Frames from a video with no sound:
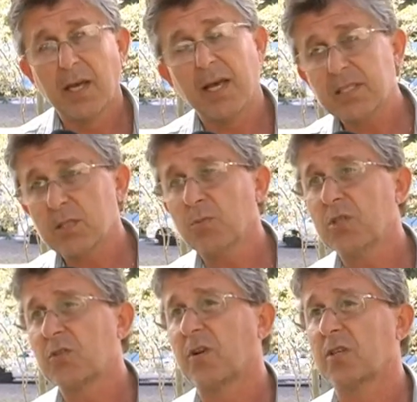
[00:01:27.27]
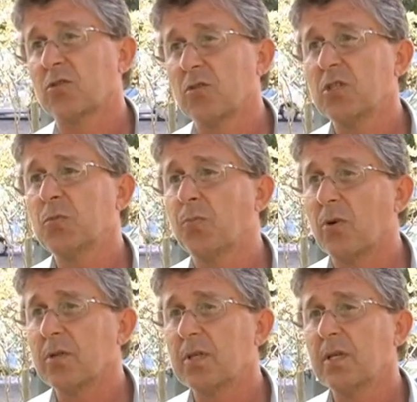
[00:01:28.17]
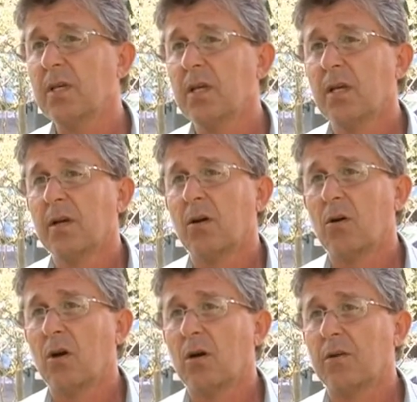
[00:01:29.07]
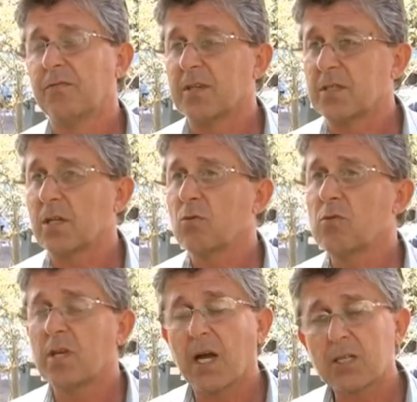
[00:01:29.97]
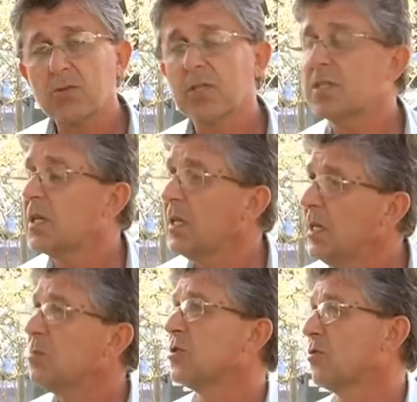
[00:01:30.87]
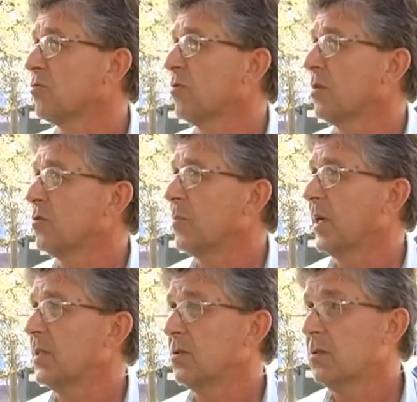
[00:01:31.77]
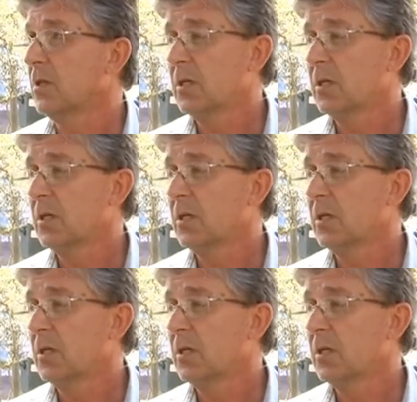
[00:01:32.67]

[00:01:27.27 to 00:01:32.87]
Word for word: essas modificações podem uh, fazer com que haja um desequilíbrio estrutural do prédio,